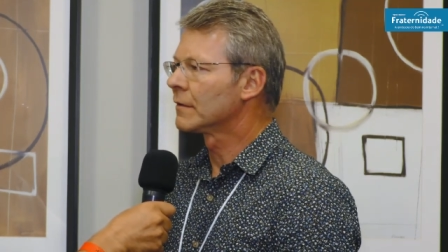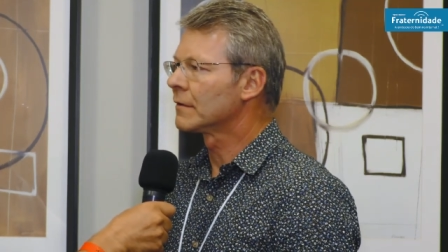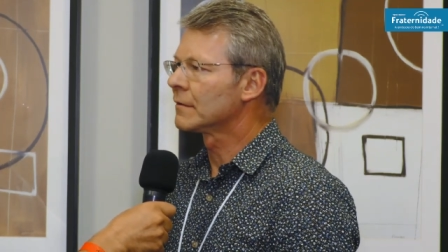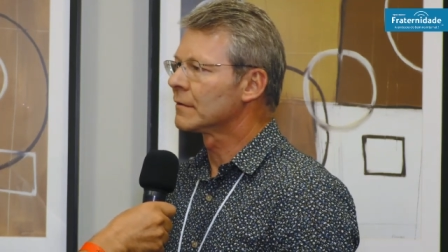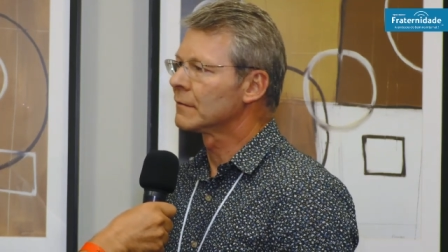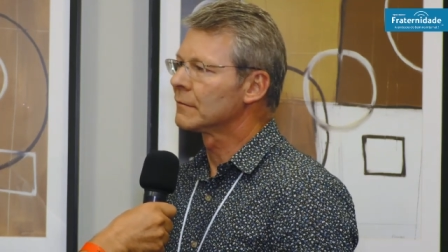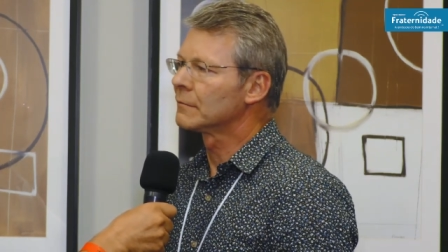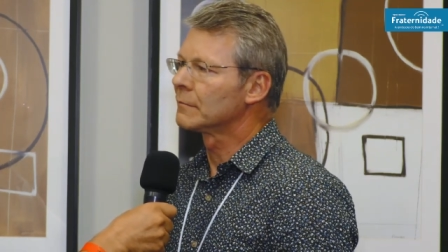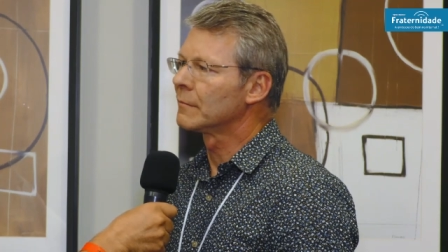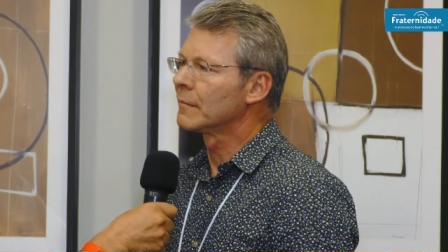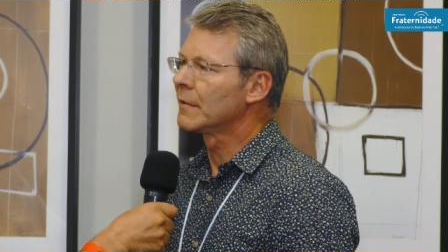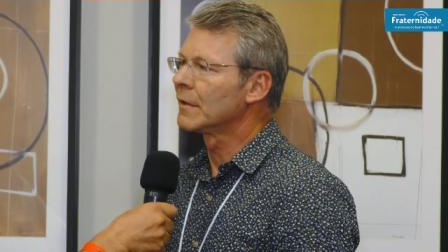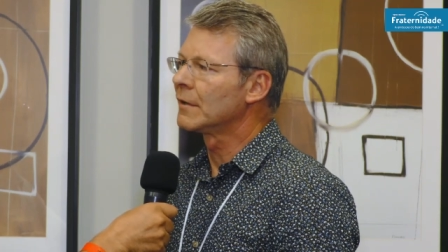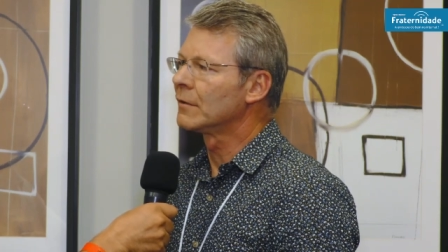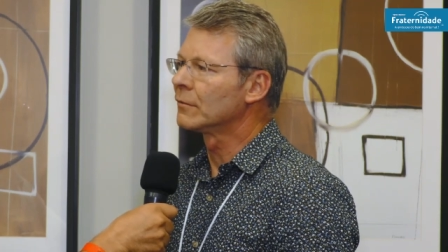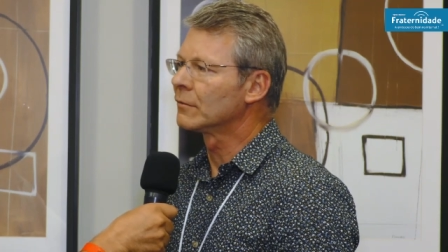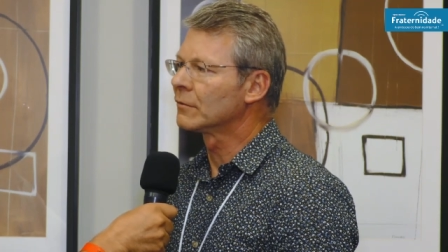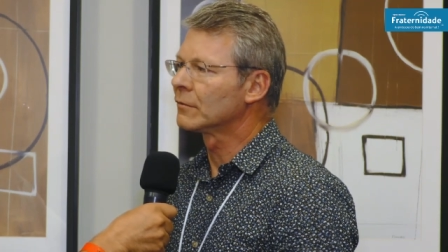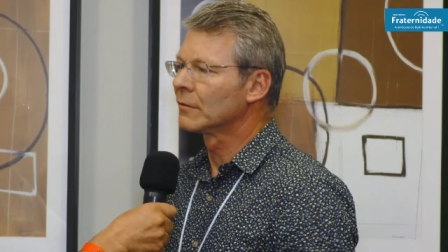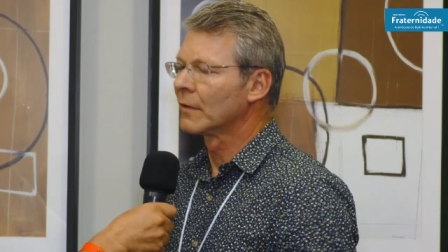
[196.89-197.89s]
desses
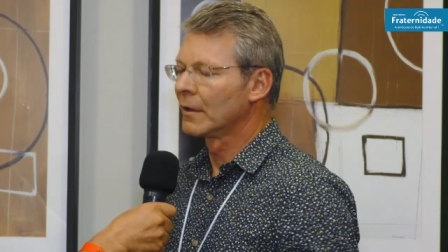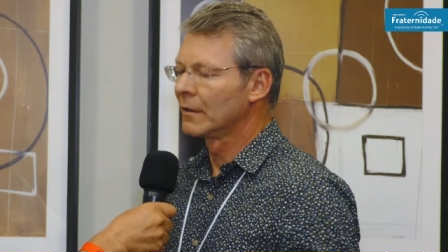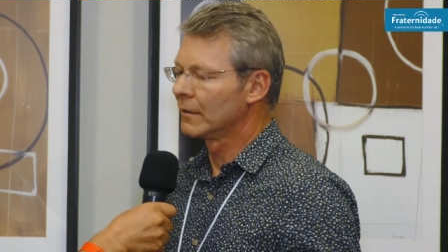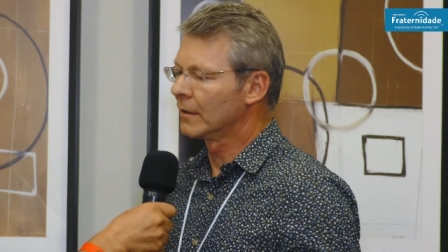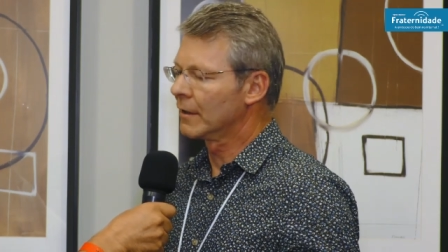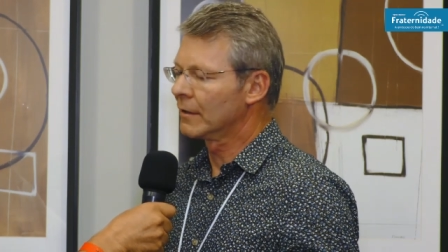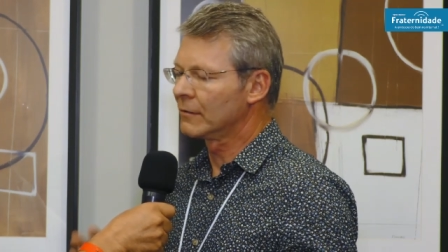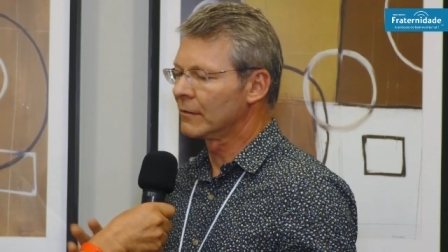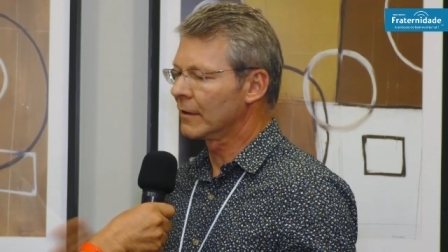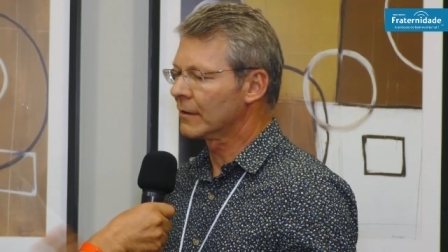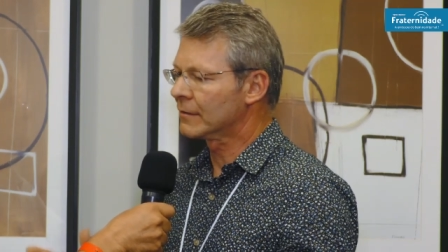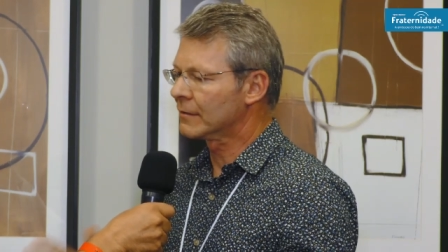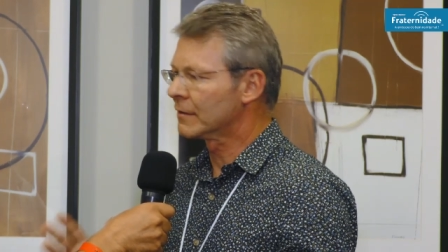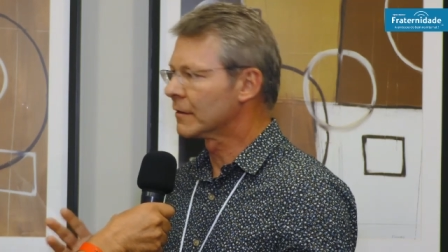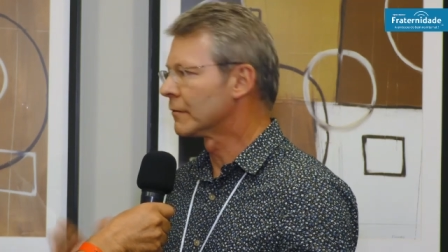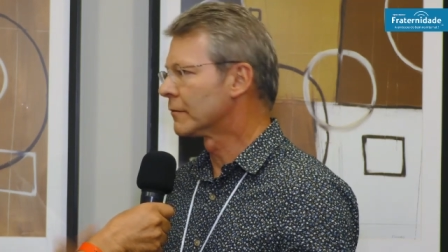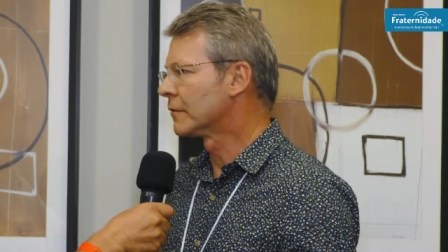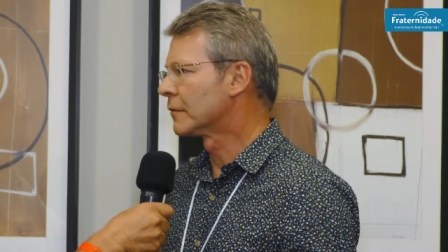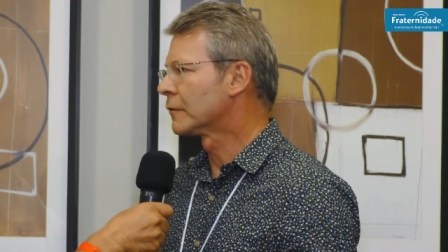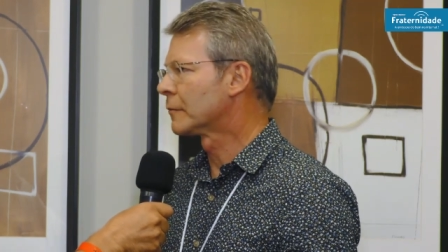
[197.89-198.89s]
meios né, de acervos